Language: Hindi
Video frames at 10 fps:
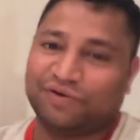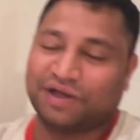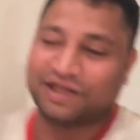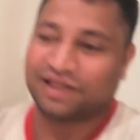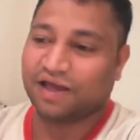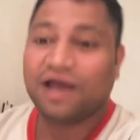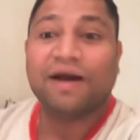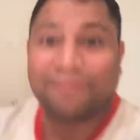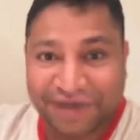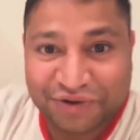हो जाती है
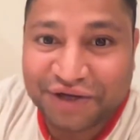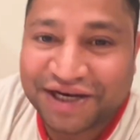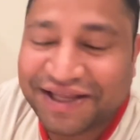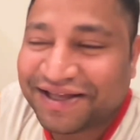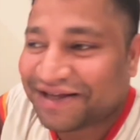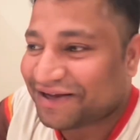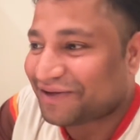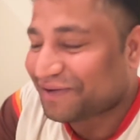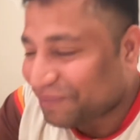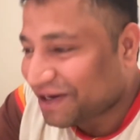बट कोई नहीं
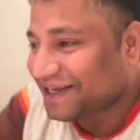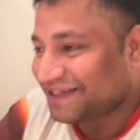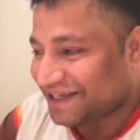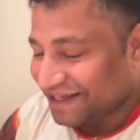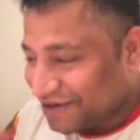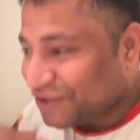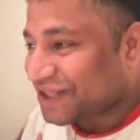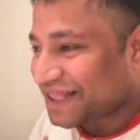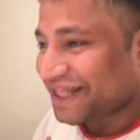मगर ये कोशिश